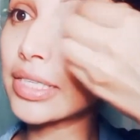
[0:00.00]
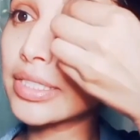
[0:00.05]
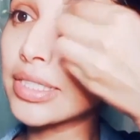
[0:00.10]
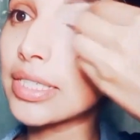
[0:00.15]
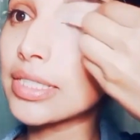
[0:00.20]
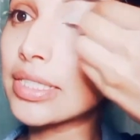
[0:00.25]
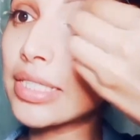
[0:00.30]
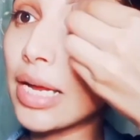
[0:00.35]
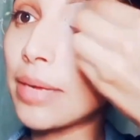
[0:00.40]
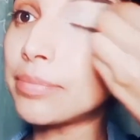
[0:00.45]

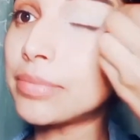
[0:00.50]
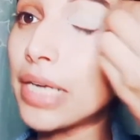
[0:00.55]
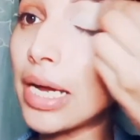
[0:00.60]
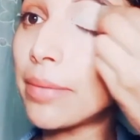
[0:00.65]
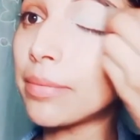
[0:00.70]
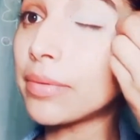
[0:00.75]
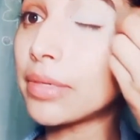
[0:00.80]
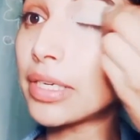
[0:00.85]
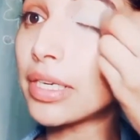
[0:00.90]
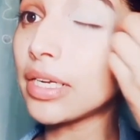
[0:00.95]
अच्छे से आप
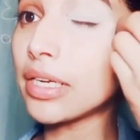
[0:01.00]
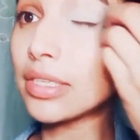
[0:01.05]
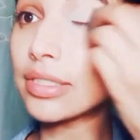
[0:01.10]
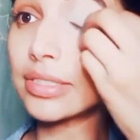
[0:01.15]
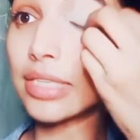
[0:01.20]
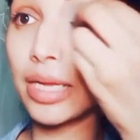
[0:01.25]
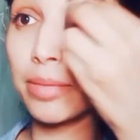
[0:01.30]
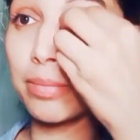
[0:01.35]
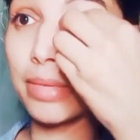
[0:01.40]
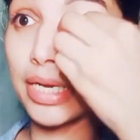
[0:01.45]
डैप करें
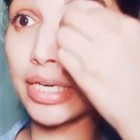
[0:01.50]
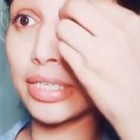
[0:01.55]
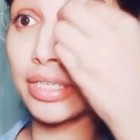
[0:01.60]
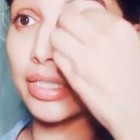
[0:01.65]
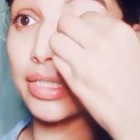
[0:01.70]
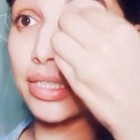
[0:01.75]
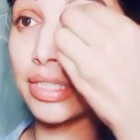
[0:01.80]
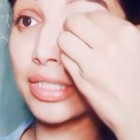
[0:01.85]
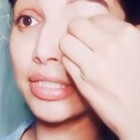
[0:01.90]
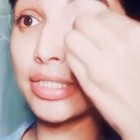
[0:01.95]
साथ
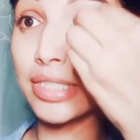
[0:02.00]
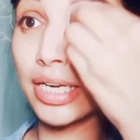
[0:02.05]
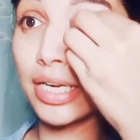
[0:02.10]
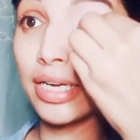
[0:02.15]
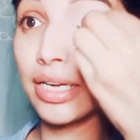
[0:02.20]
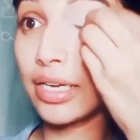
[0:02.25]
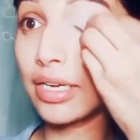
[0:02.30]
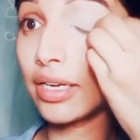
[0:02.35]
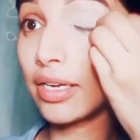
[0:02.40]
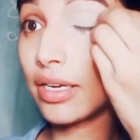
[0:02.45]
ब्लेंड करते जाएं